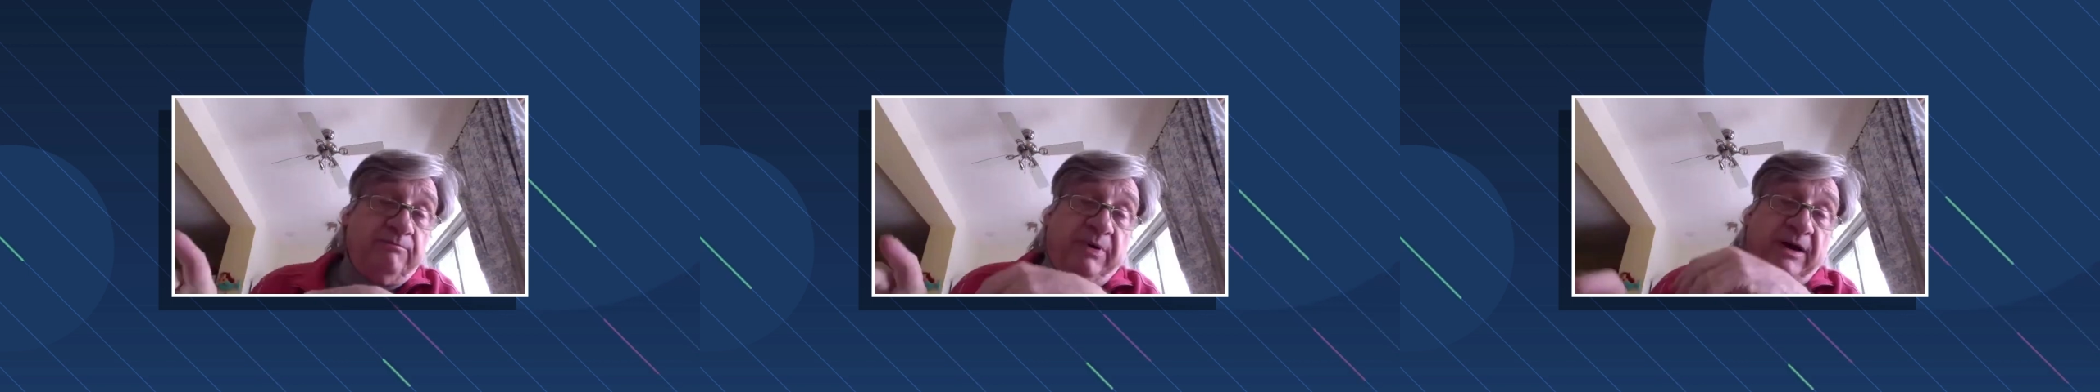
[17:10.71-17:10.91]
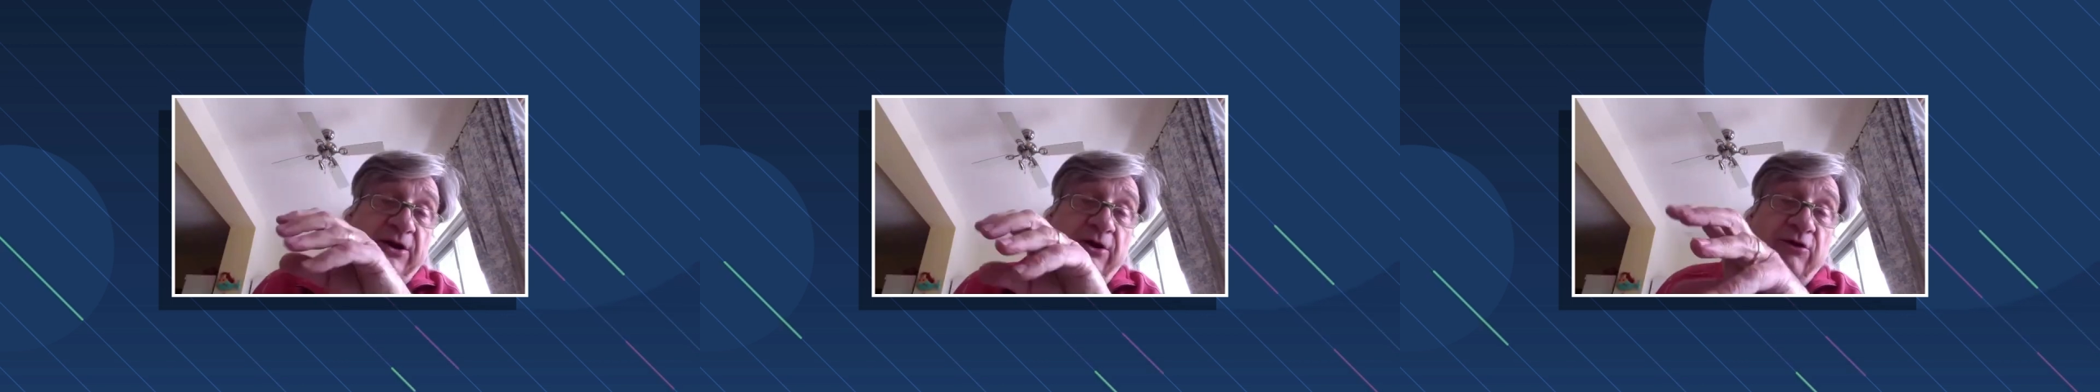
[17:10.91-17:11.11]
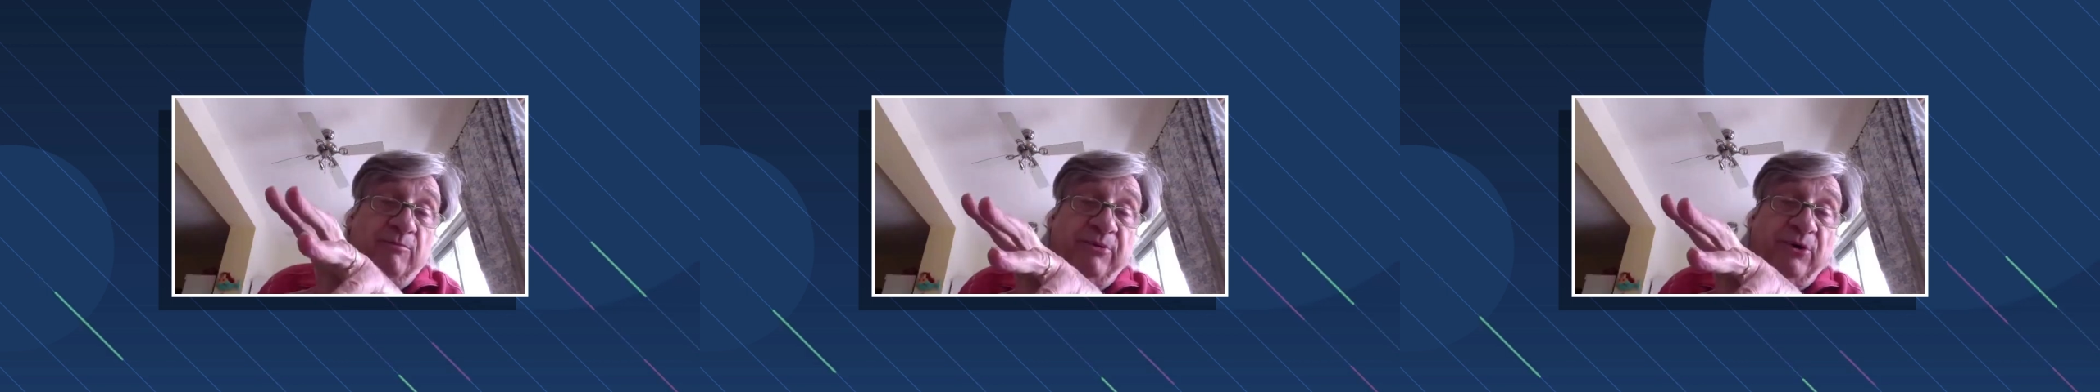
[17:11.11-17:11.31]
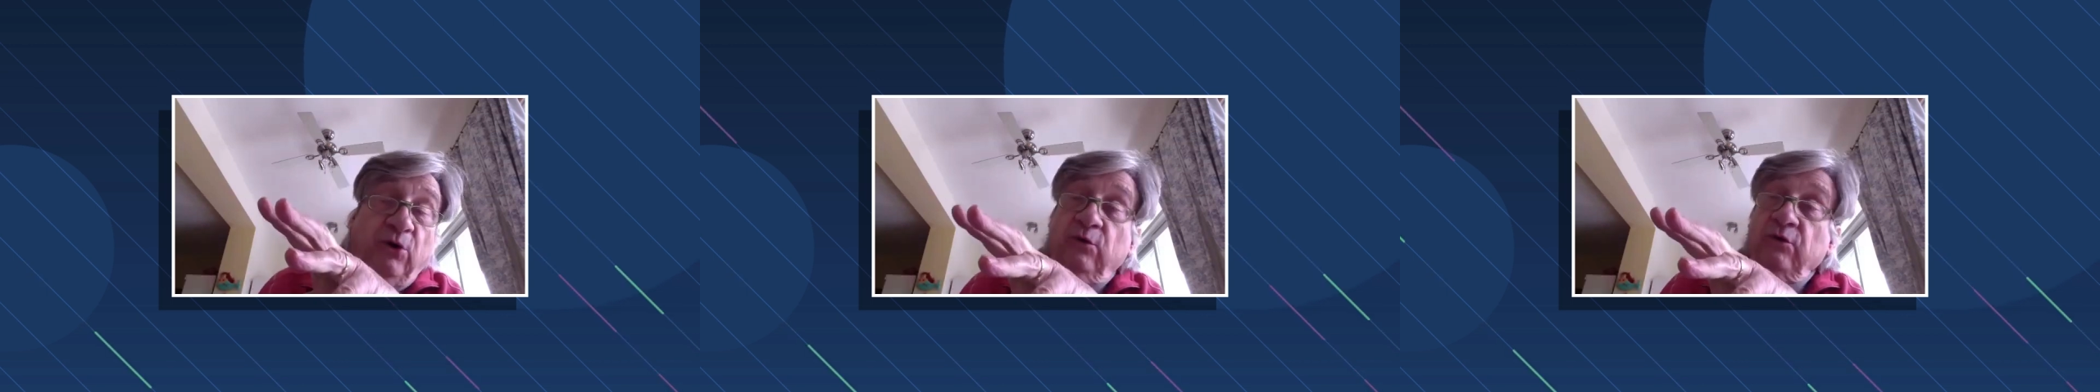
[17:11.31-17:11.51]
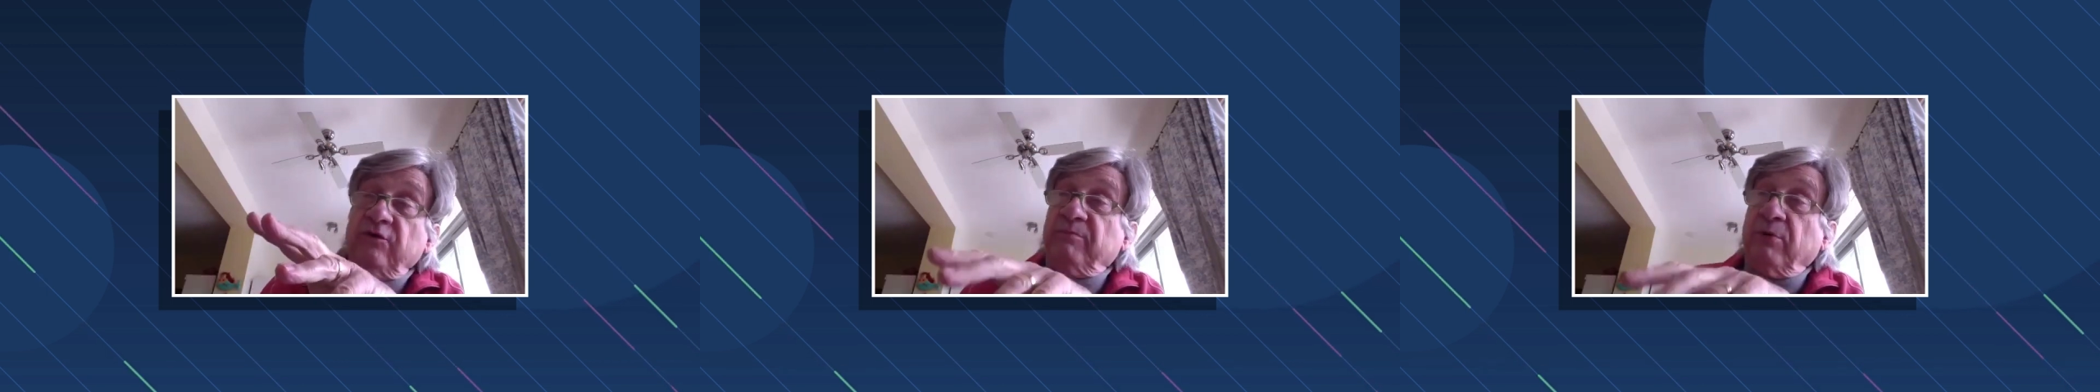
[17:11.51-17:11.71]
pendant une
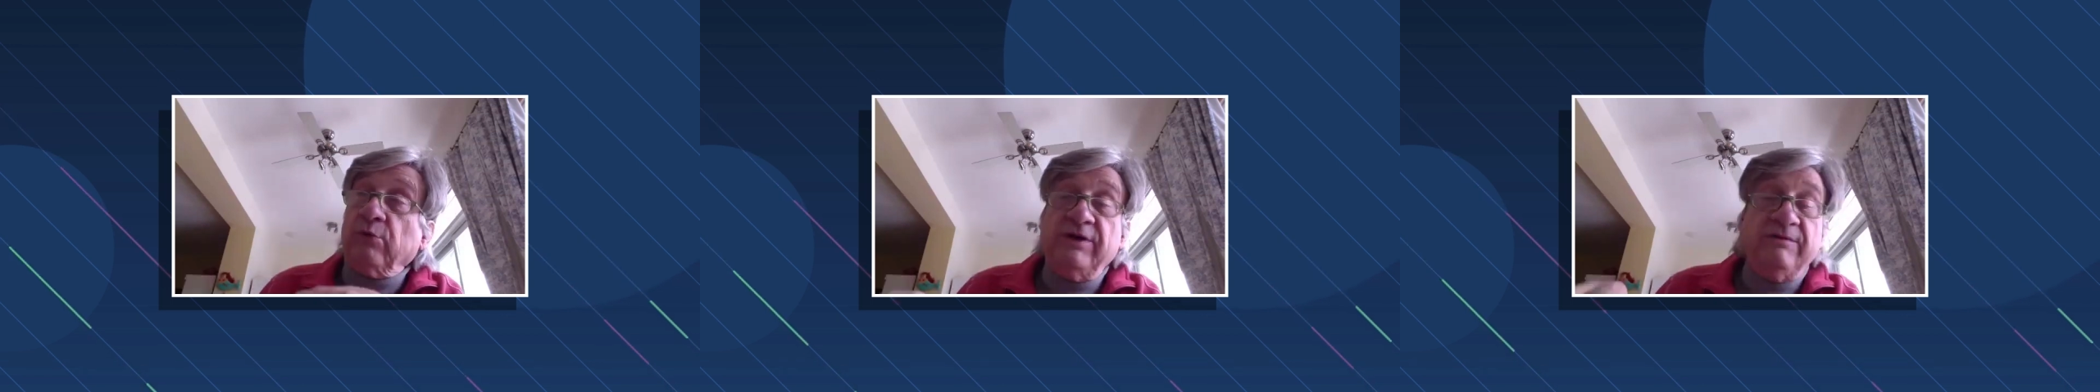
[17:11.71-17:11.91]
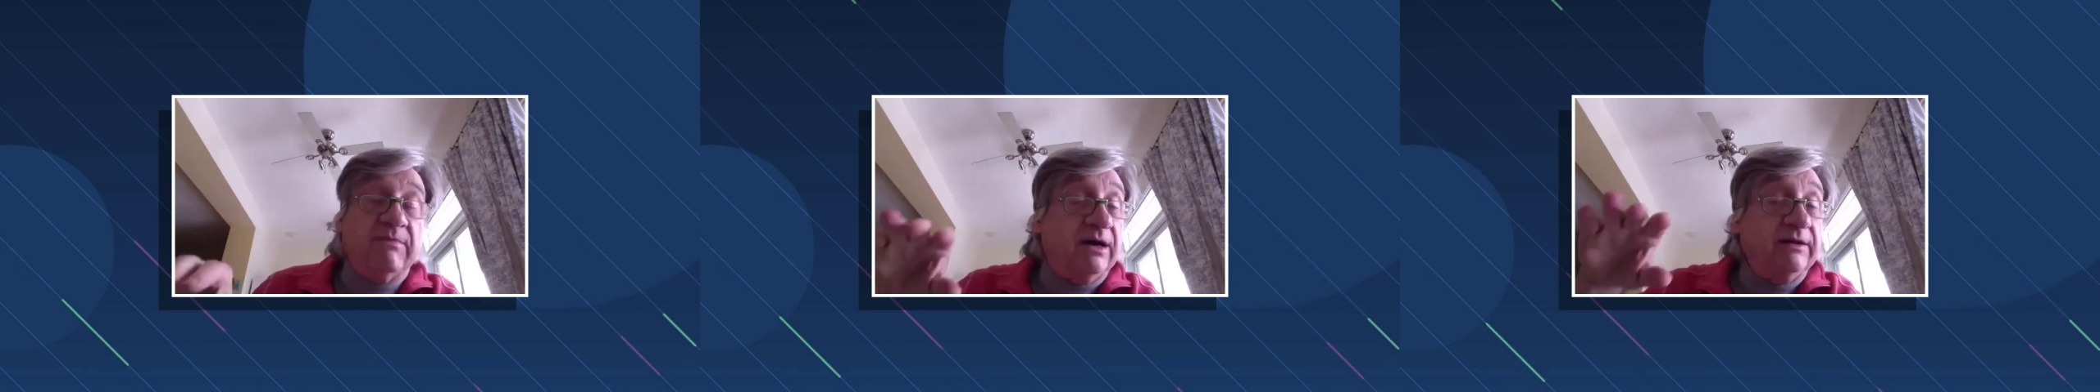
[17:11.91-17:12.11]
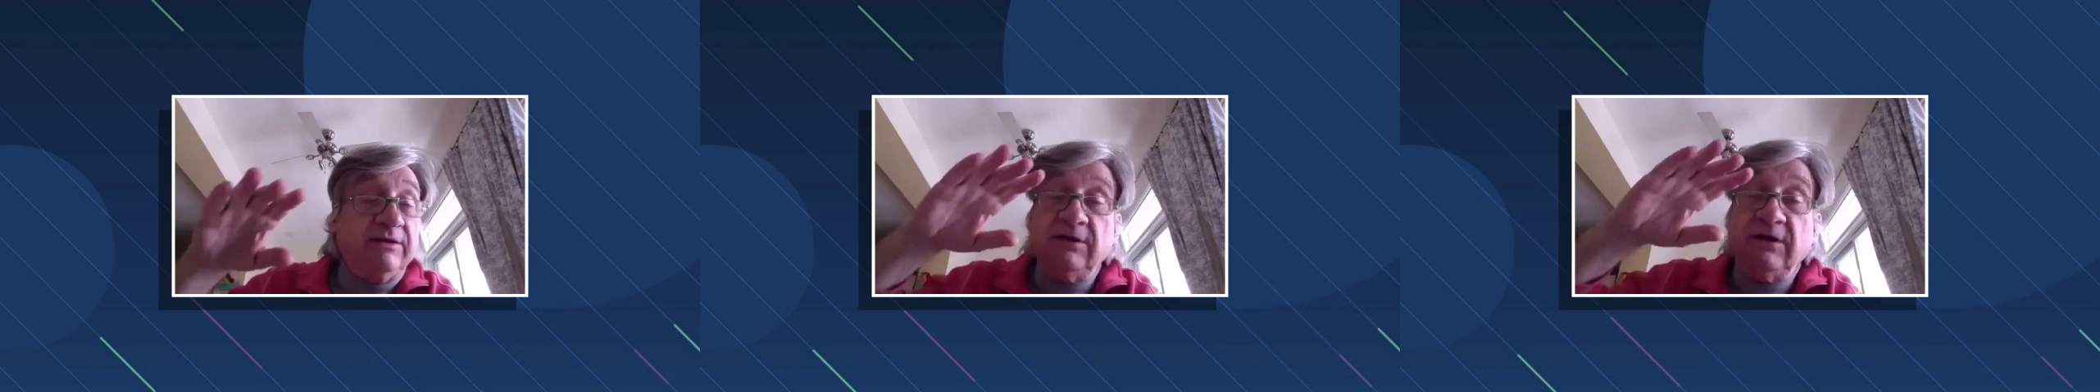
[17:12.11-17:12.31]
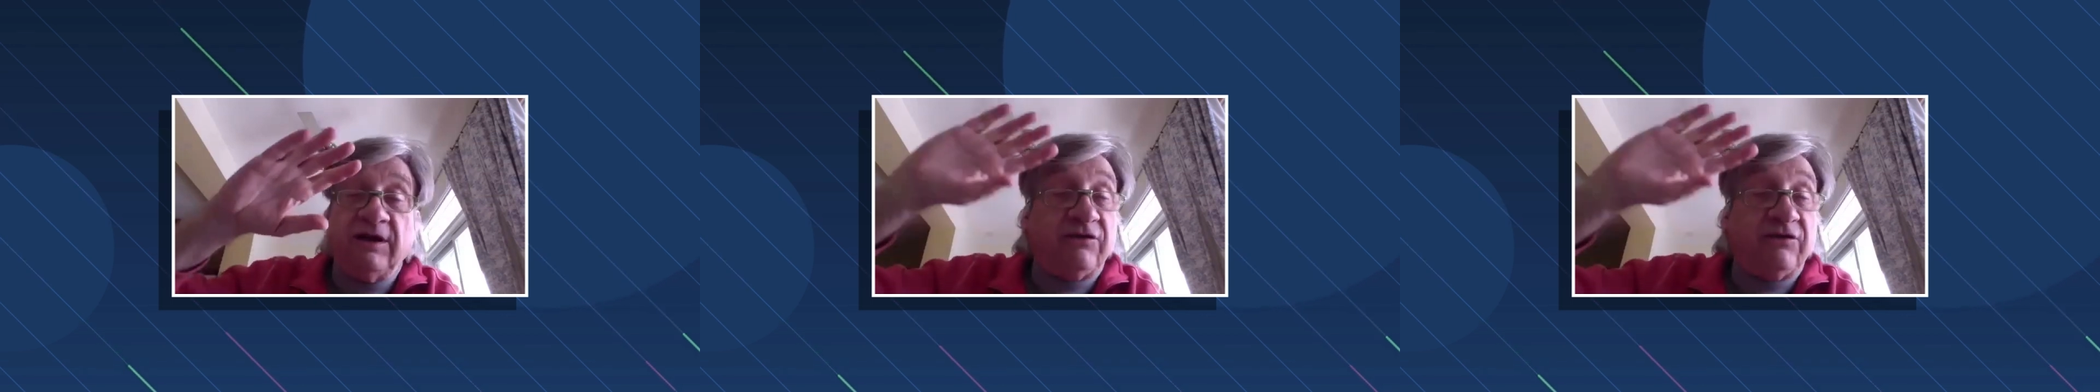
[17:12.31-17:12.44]
pause pour lui demander une